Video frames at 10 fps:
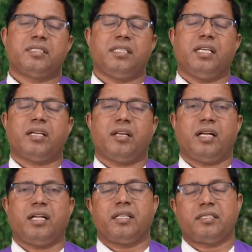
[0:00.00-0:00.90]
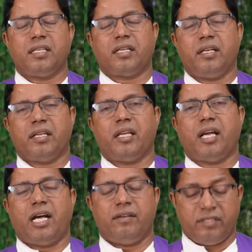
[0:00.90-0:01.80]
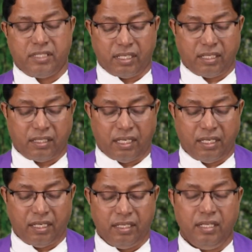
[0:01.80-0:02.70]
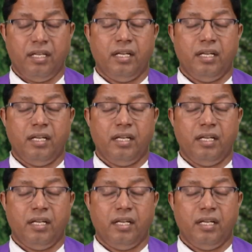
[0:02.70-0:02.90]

सीखना सीखने की आवश्यकता है